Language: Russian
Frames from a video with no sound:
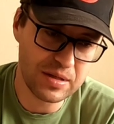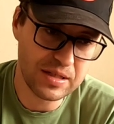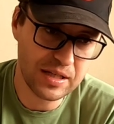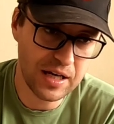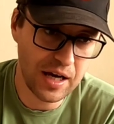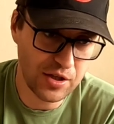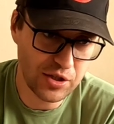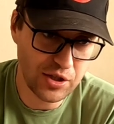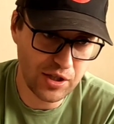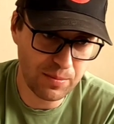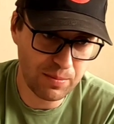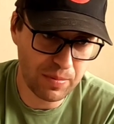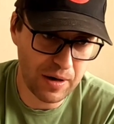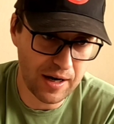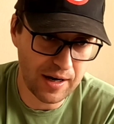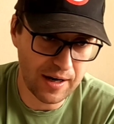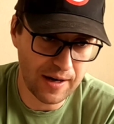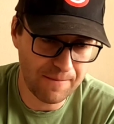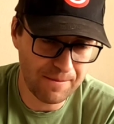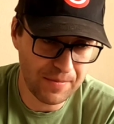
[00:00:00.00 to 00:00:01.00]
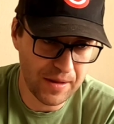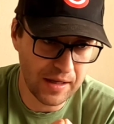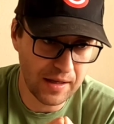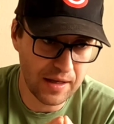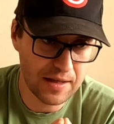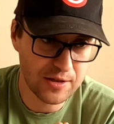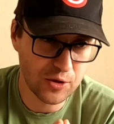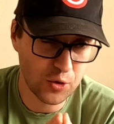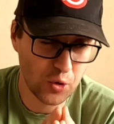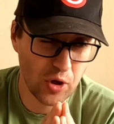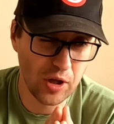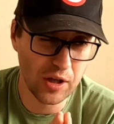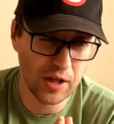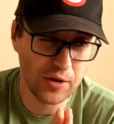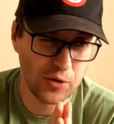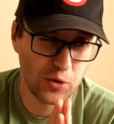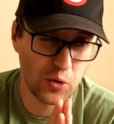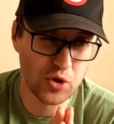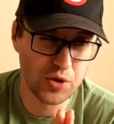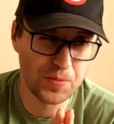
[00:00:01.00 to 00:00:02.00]
морская черепаха. Она
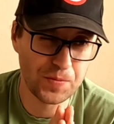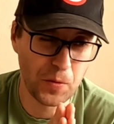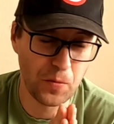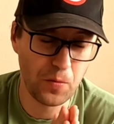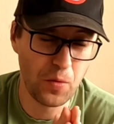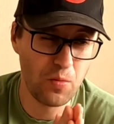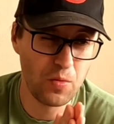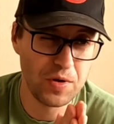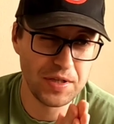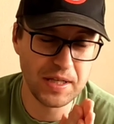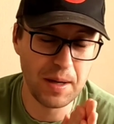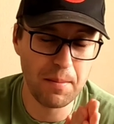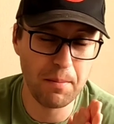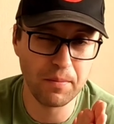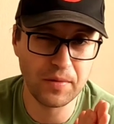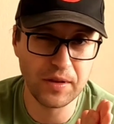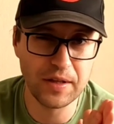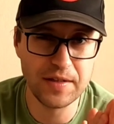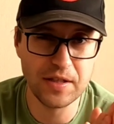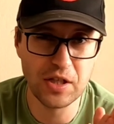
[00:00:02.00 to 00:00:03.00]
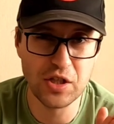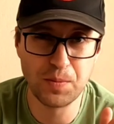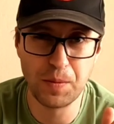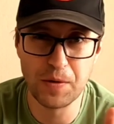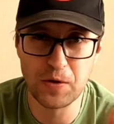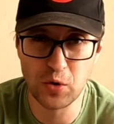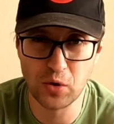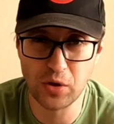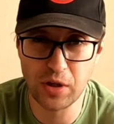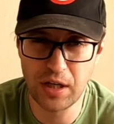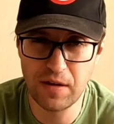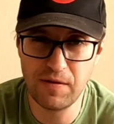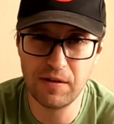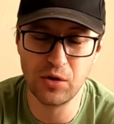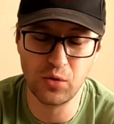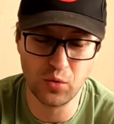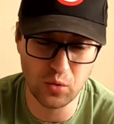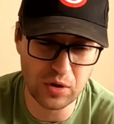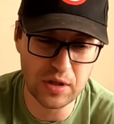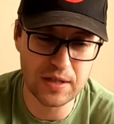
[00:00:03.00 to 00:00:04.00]
стоила тоже, по-моему, 7500
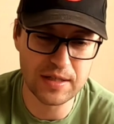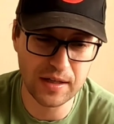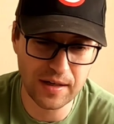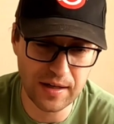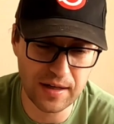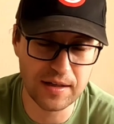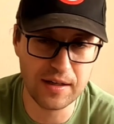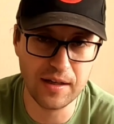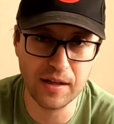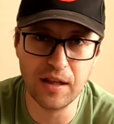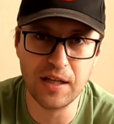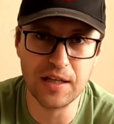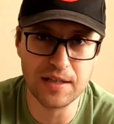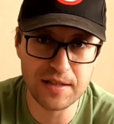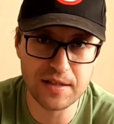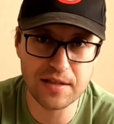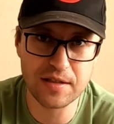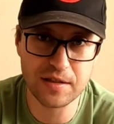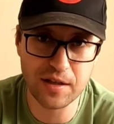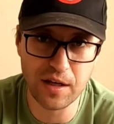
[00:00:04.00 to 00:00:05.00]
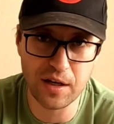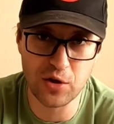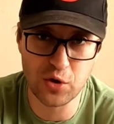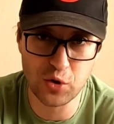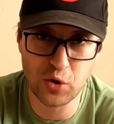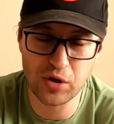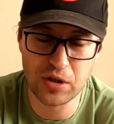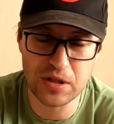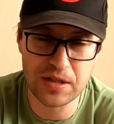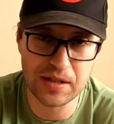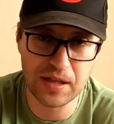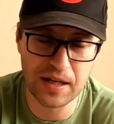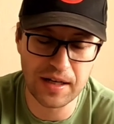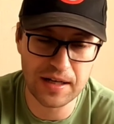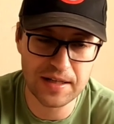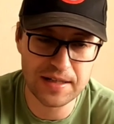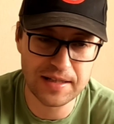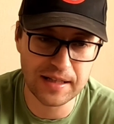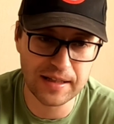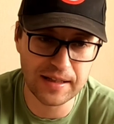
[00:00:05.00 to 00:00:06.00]
гривен, ну не сохранились скриншоты
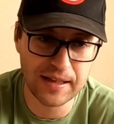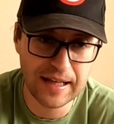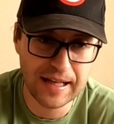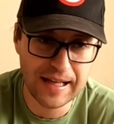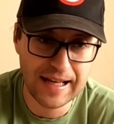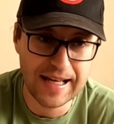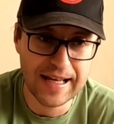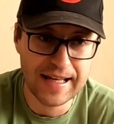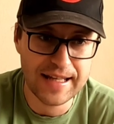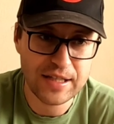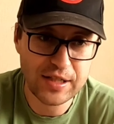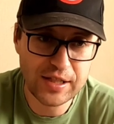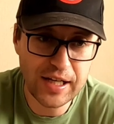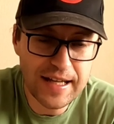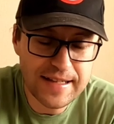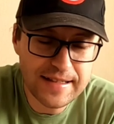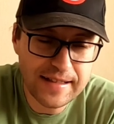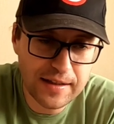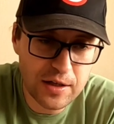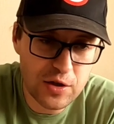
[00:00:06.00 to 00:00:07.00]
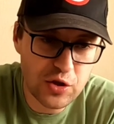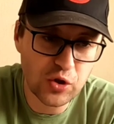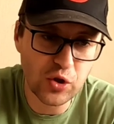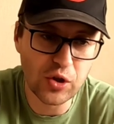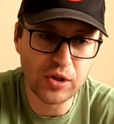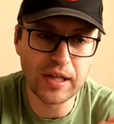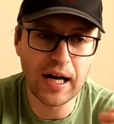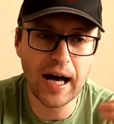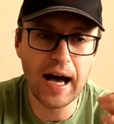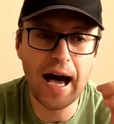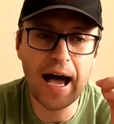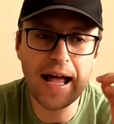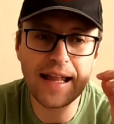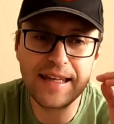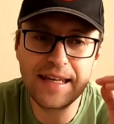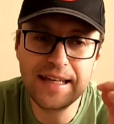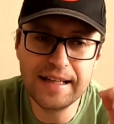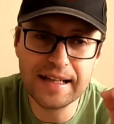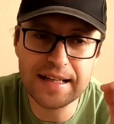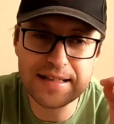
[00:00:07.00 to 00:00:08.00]
старых цен. Сейчас она стоит
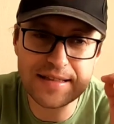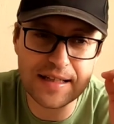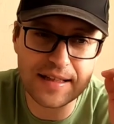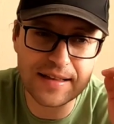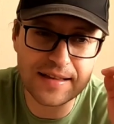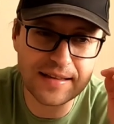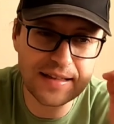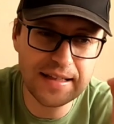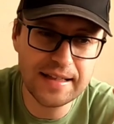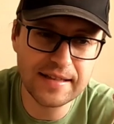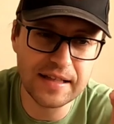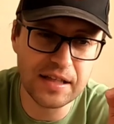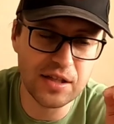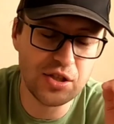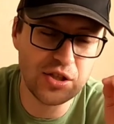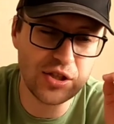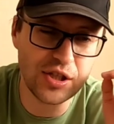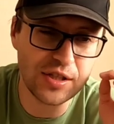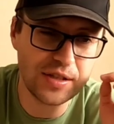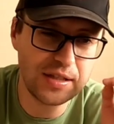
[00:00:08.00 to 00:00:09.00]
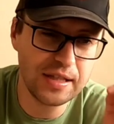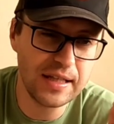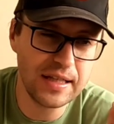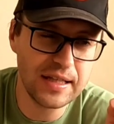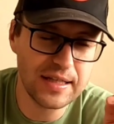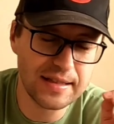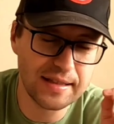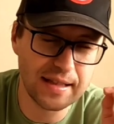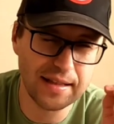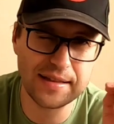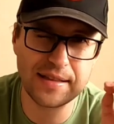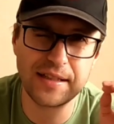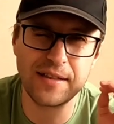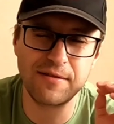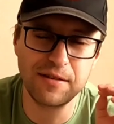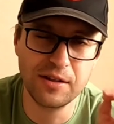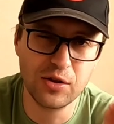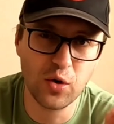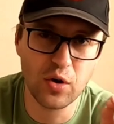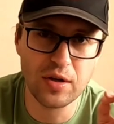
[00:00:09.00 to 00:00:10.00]

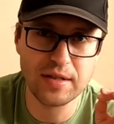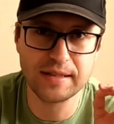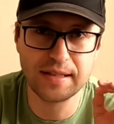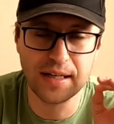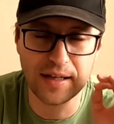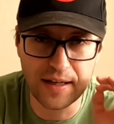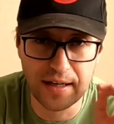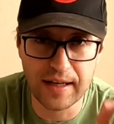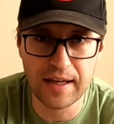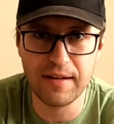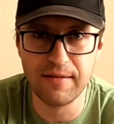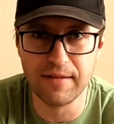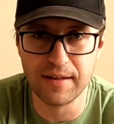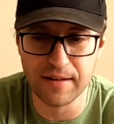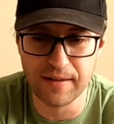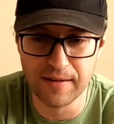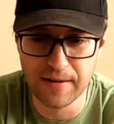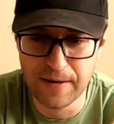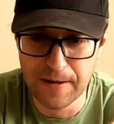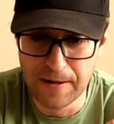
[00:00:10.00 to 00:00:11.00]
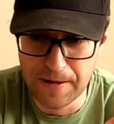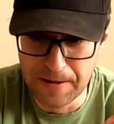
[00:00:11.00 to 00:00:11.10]
11490 гривен,